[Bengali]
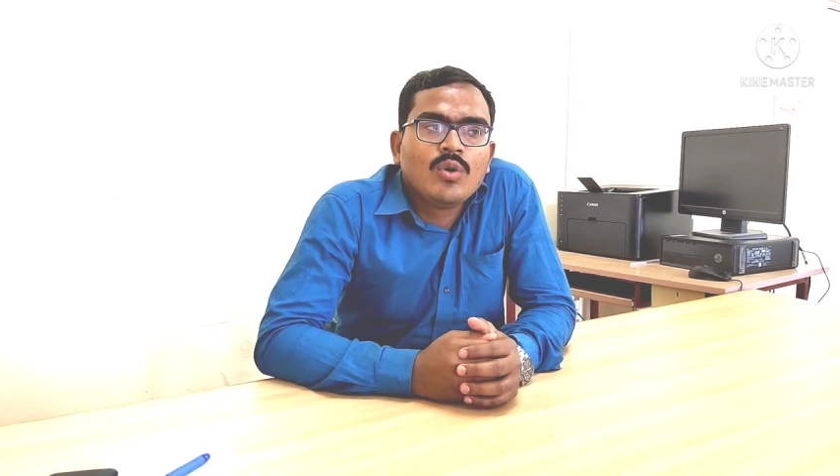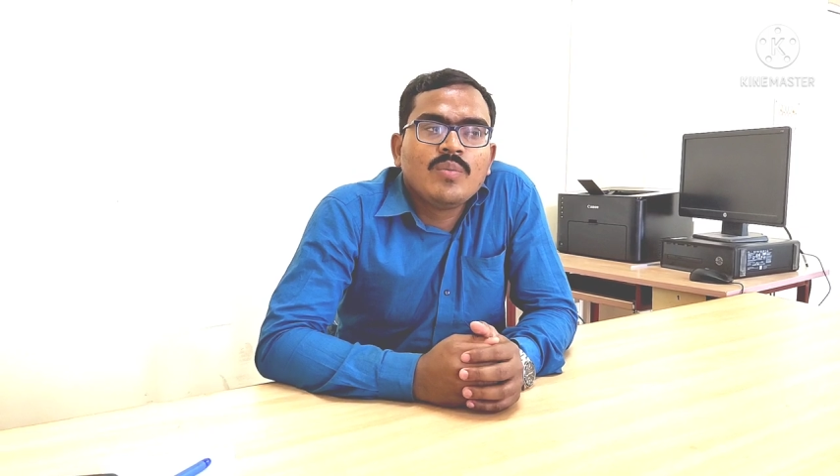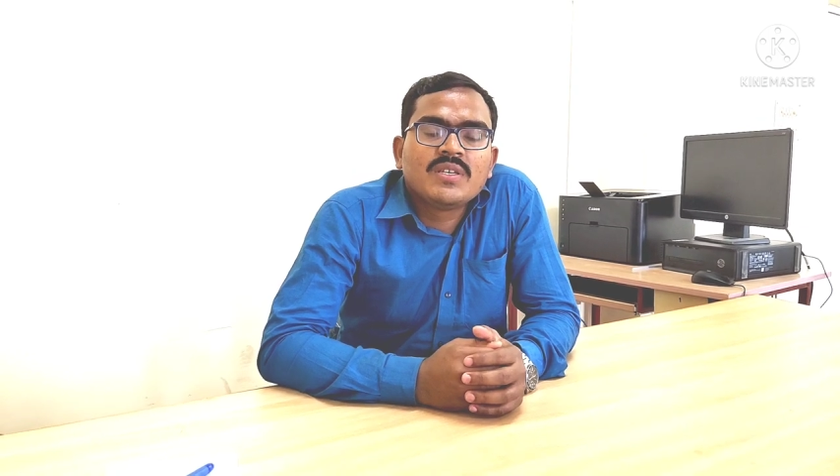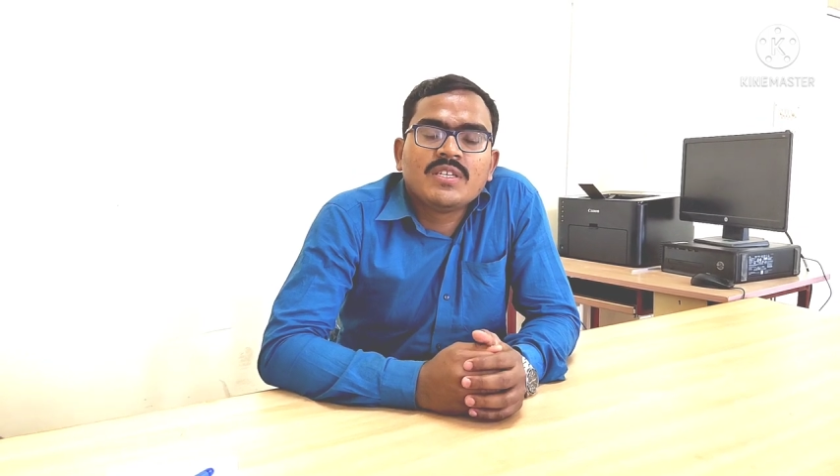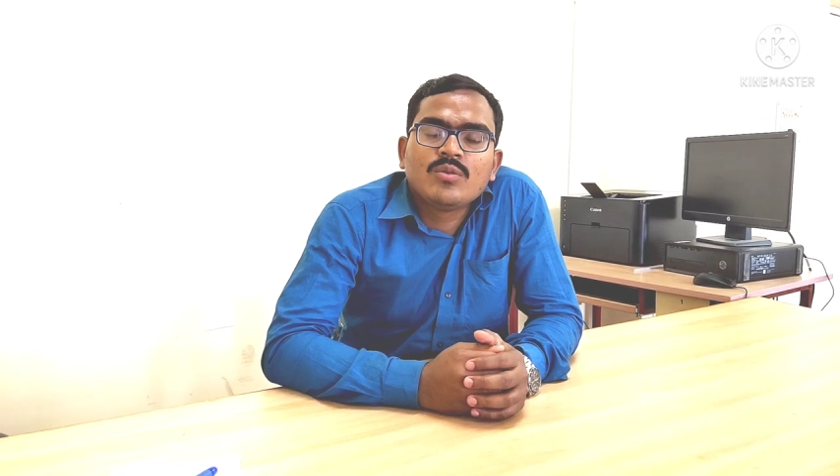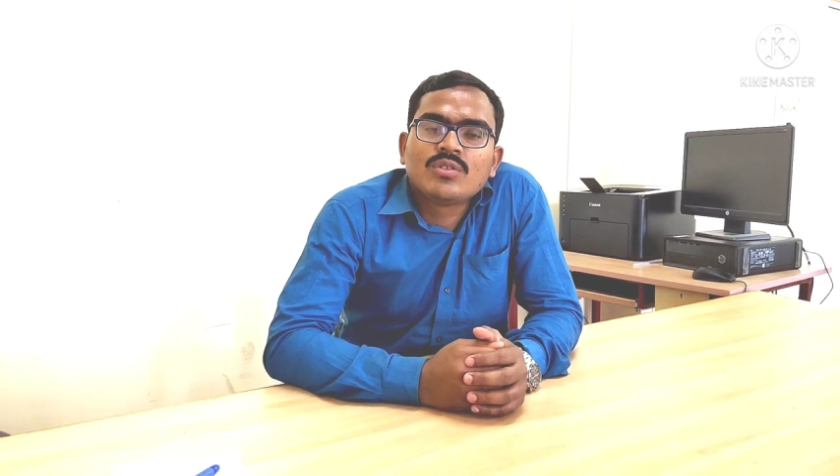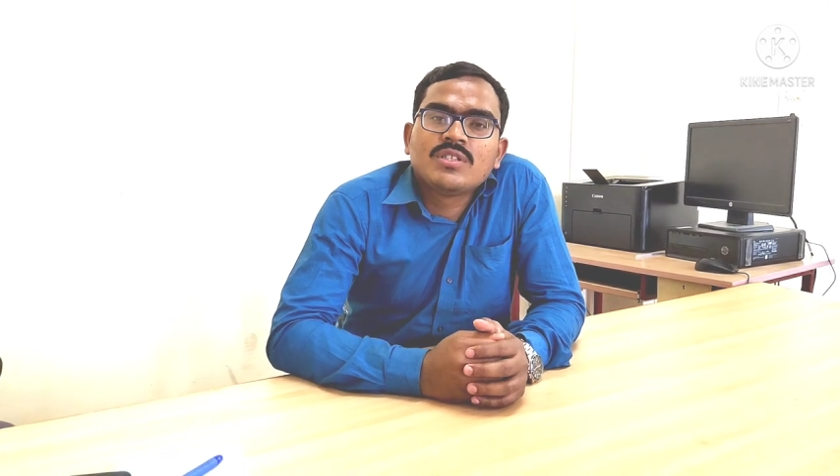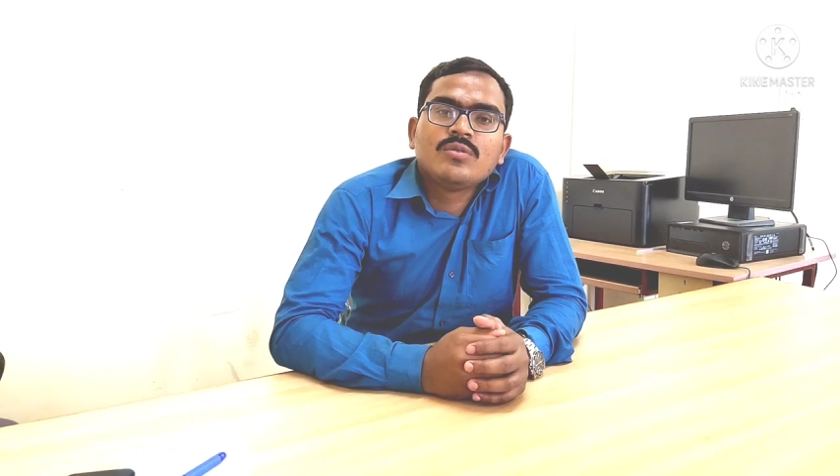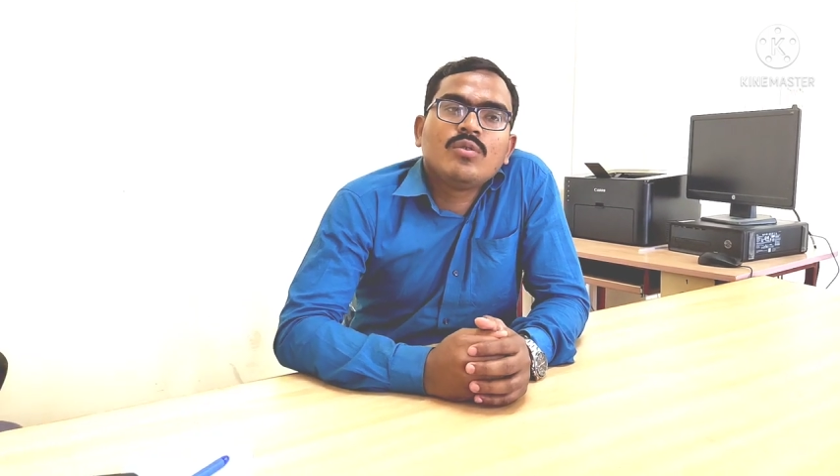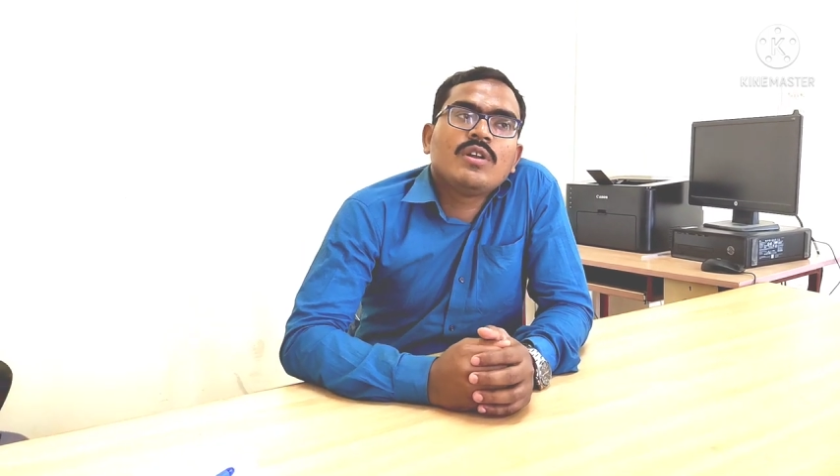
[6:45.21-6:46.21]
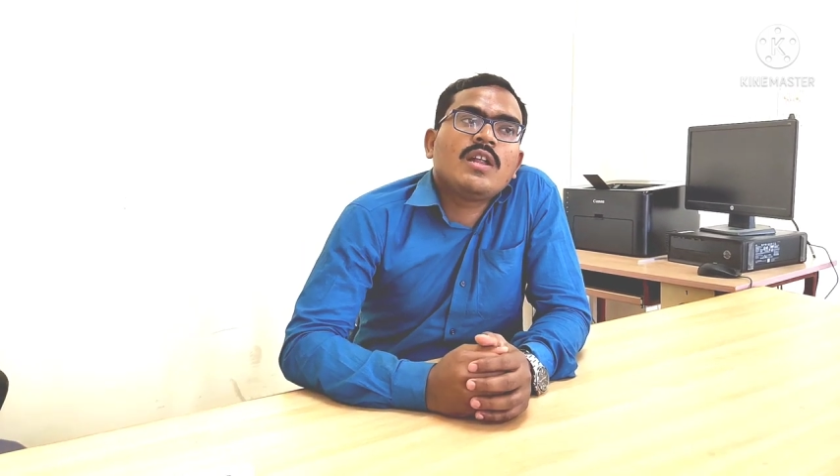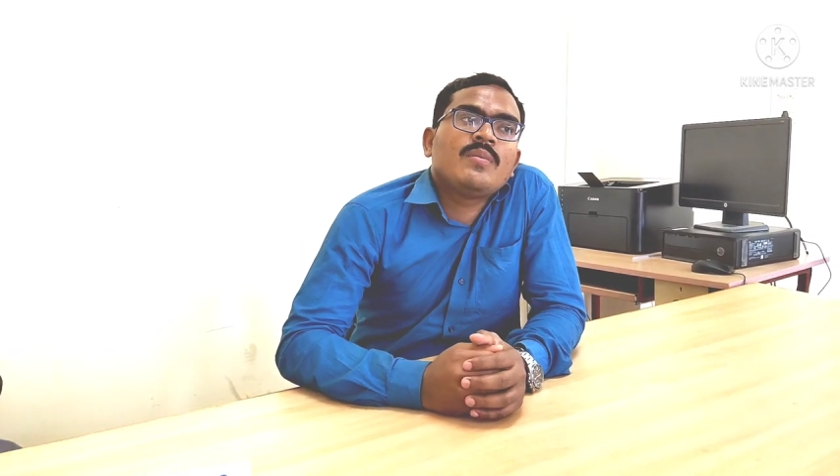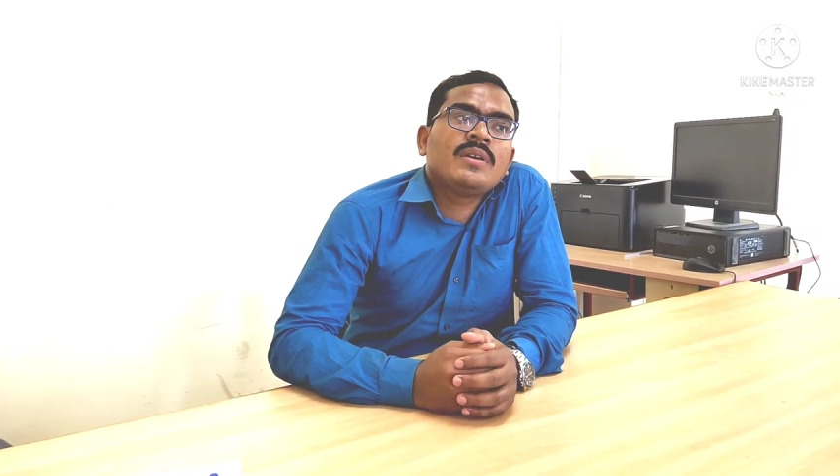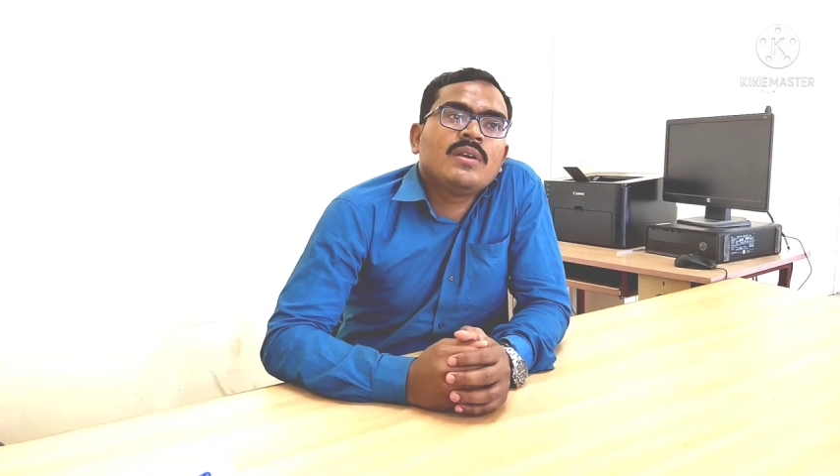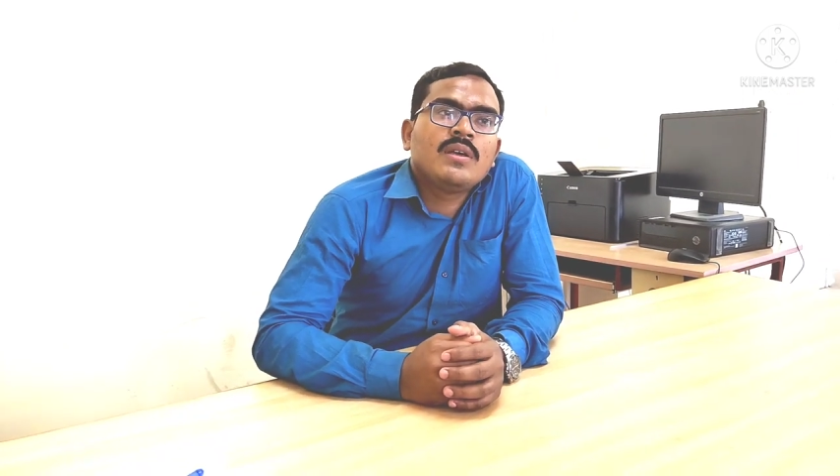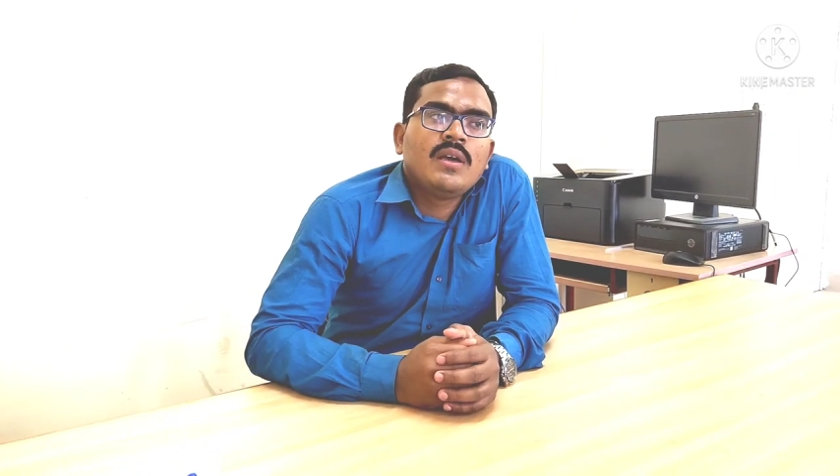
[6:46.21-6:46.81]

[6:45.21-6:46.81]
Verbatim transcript: ওই বেসিক কোশ্চেনগুলো আমি